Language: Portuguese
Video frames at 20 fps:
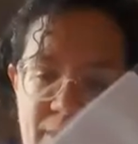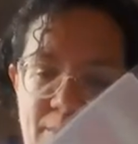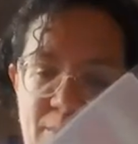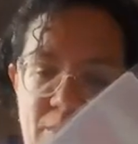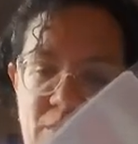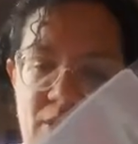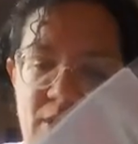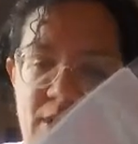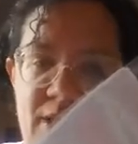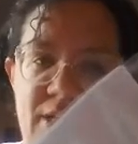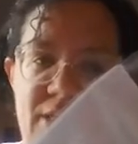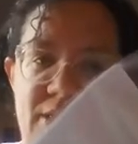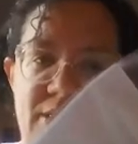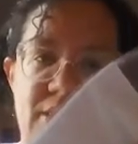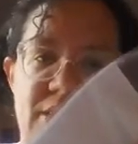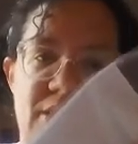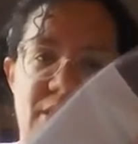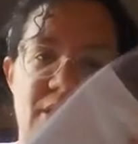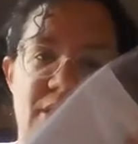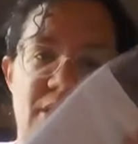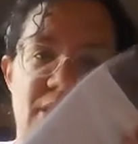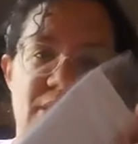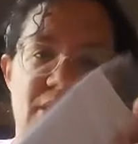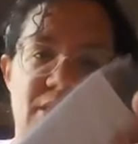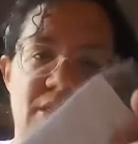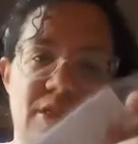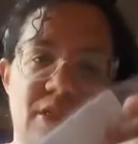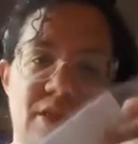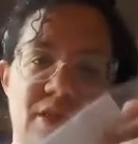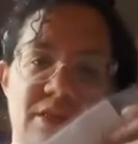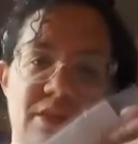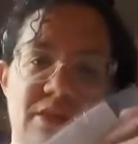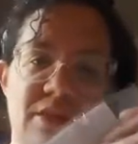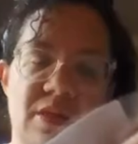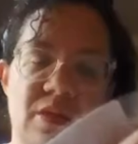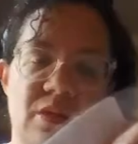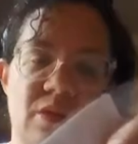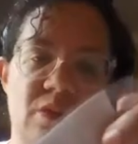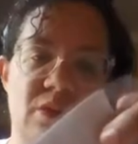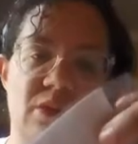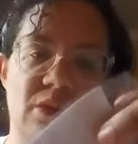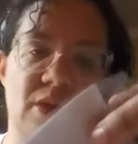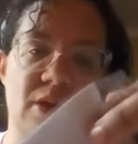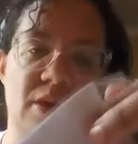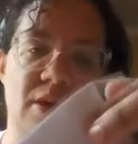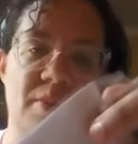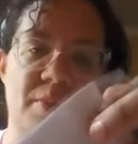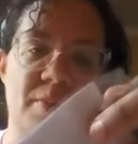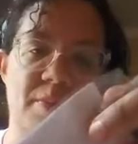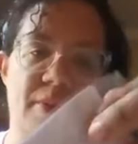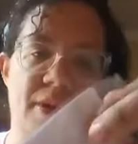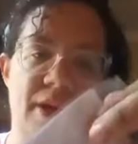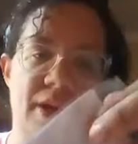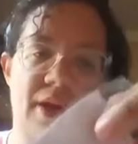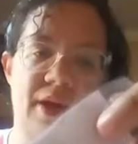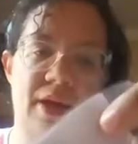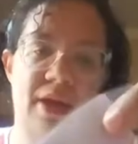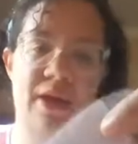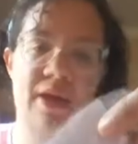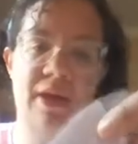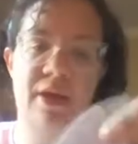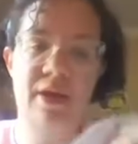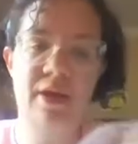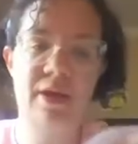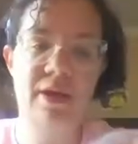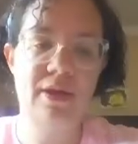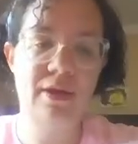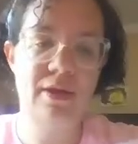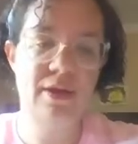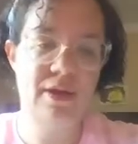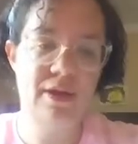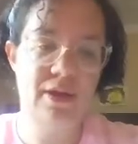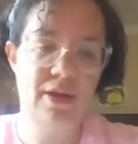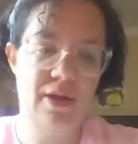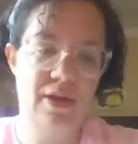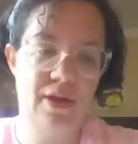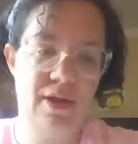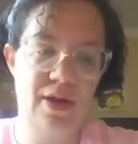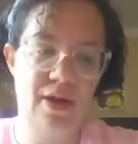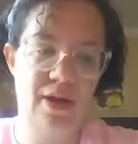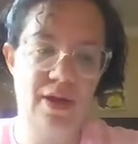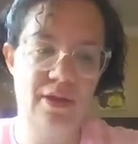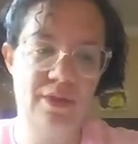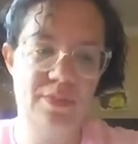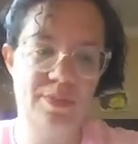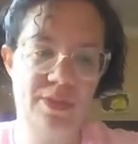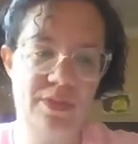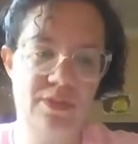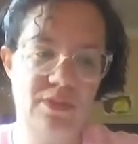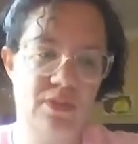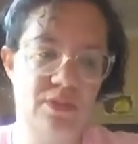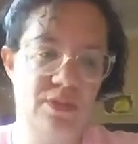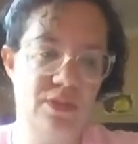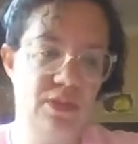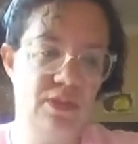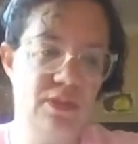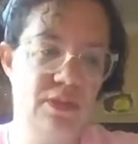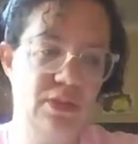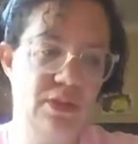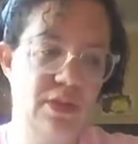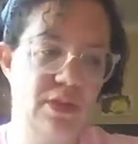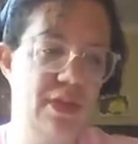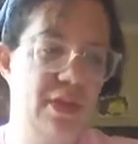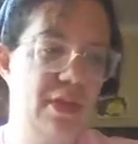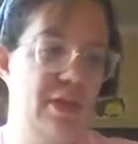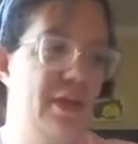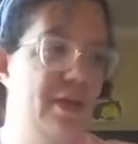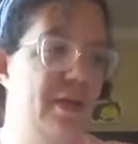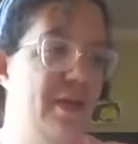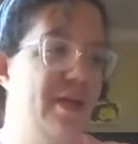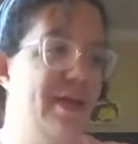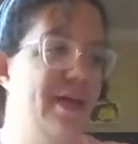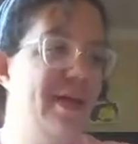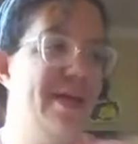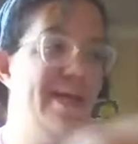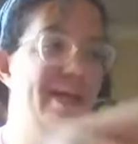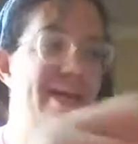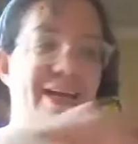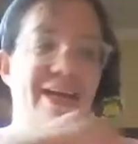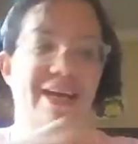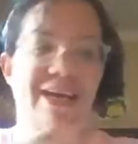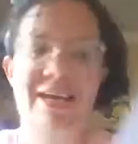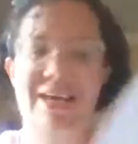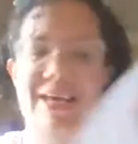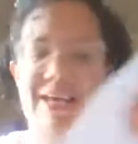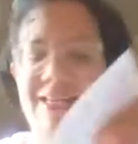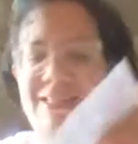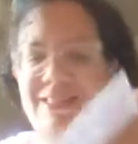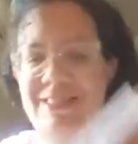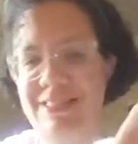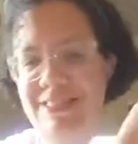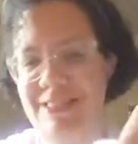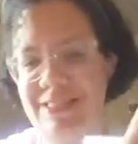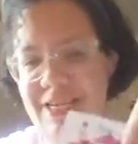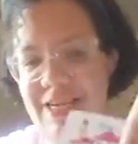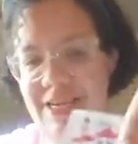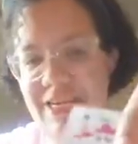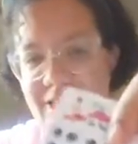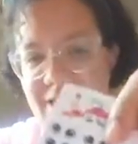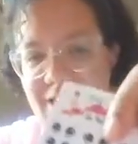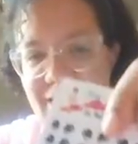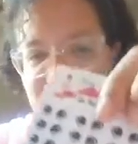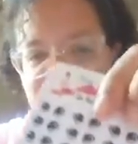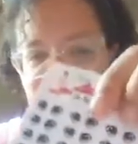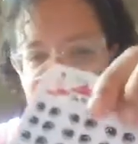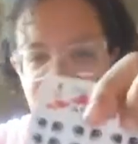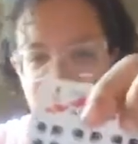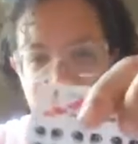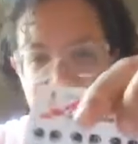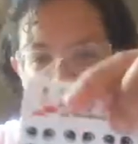pra bolinha de 30 a 35 também. Ai, pessoal, não tirei. Esses daqui, eles